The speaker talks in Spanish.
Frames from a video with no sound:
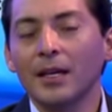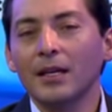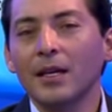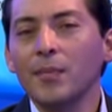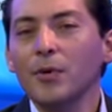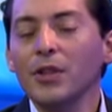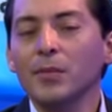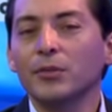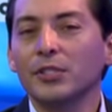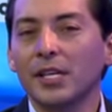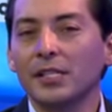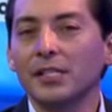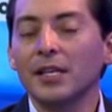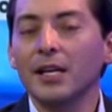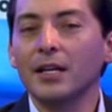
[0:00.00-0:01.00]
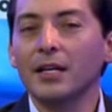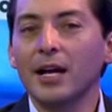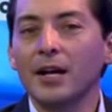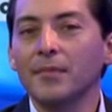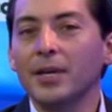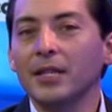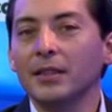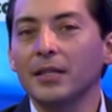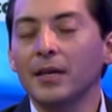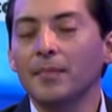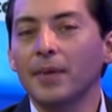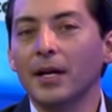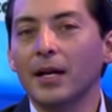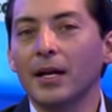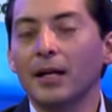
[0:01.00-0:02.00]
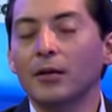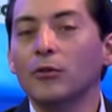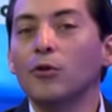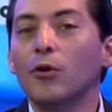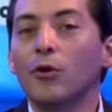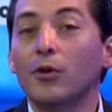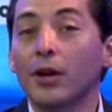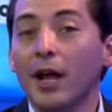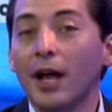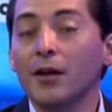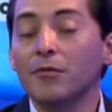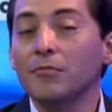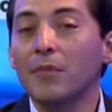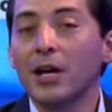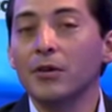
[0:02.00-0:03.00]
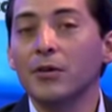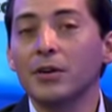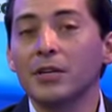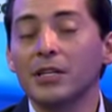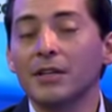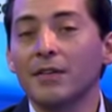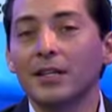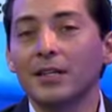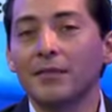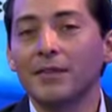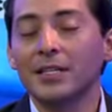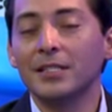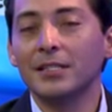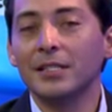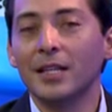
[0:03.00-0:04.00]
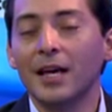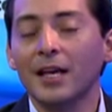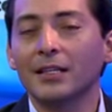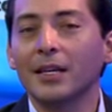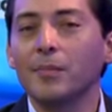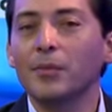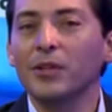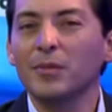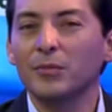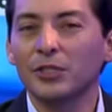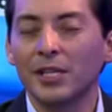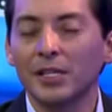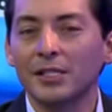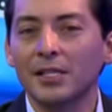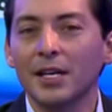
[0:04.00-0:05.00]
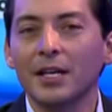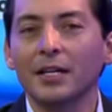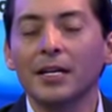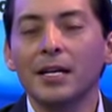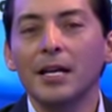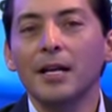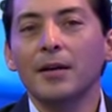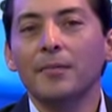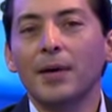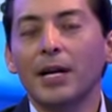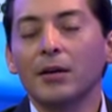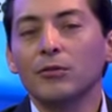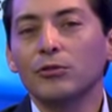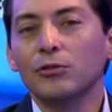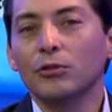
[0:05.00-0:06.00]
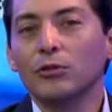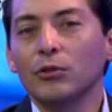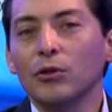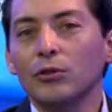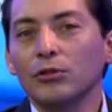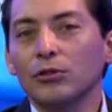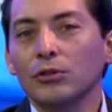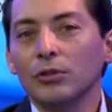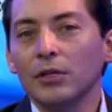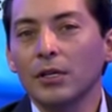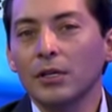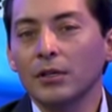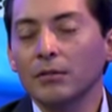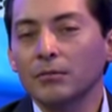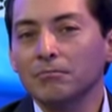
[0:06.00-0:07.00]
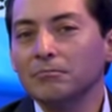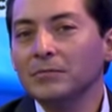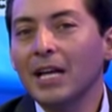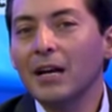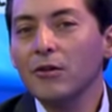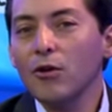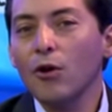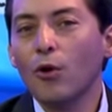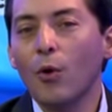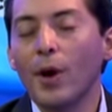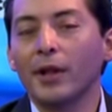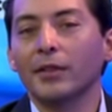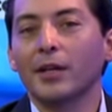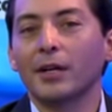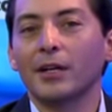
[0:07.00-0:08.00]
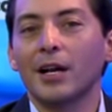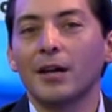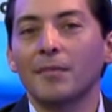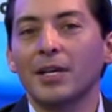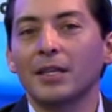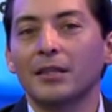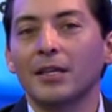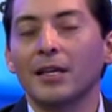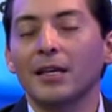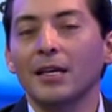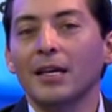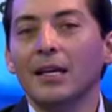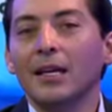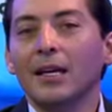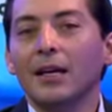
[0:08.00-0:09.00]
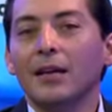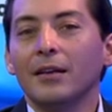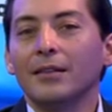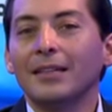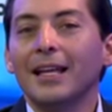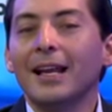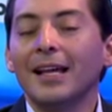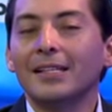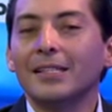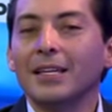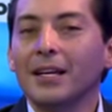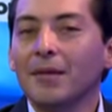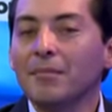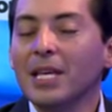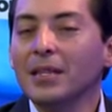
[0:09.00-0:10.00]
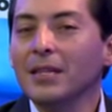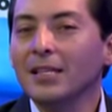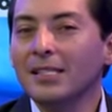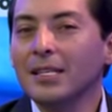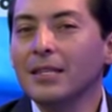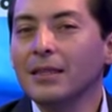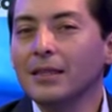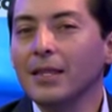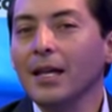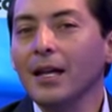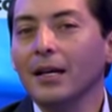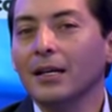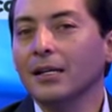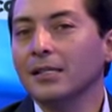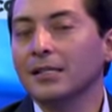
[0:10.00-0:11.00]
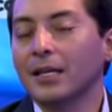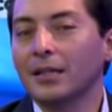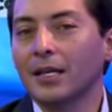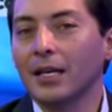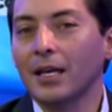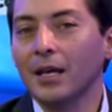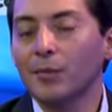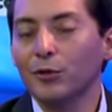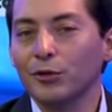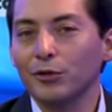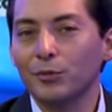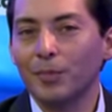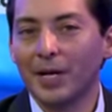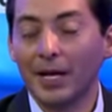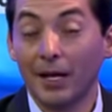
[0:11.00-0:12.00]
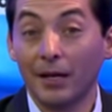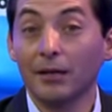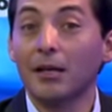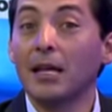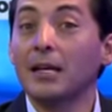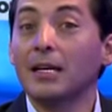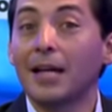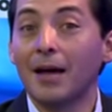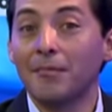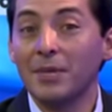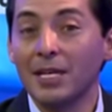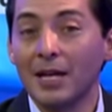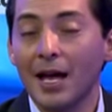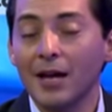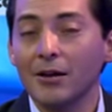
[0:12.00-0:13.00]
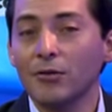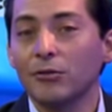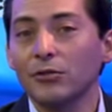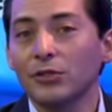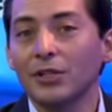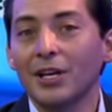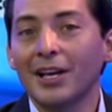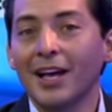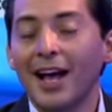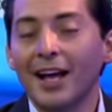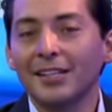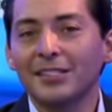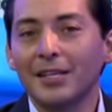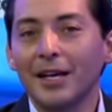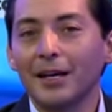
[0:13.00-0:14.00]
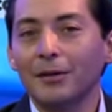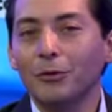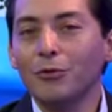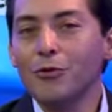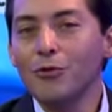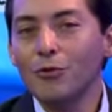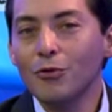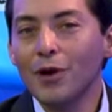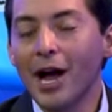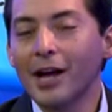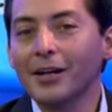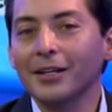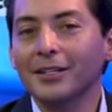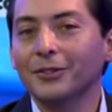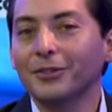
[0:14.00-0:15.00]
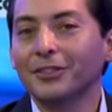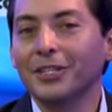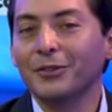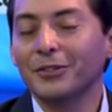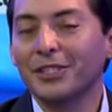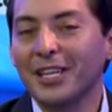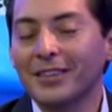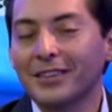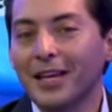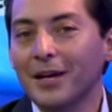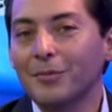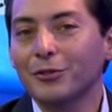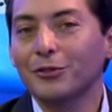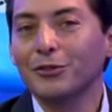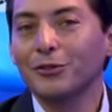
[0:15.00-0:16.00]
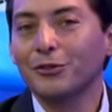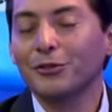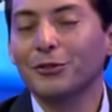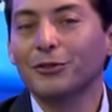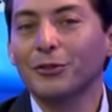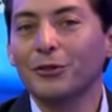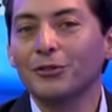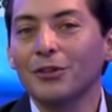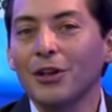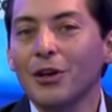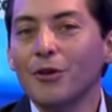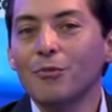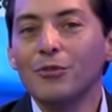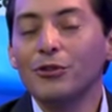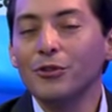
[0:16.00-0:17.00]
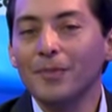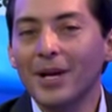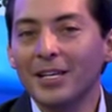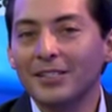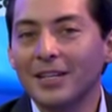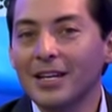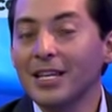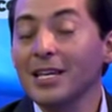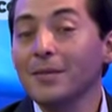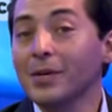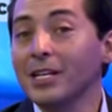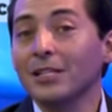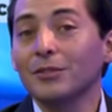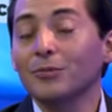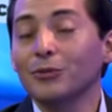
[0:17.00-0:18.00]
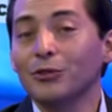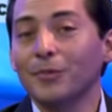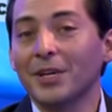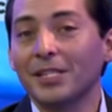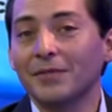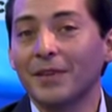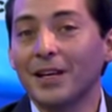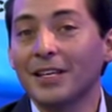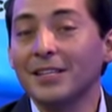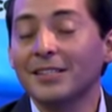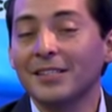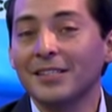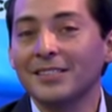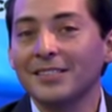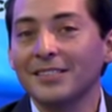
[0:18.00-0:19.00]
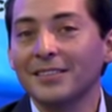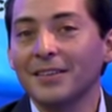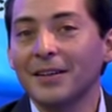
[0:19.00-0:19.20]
¿Qué podemos hacer realmente para lograr un mayor nivel de felicidad? ¿Qué podemos hacer para nosotros eh, darnos cuenta realmente eh, de las herramientas internas que tenemos para encaminarnos hacia un lugar en donde nos sentamos nosotros mucho más libres, mucho más felices.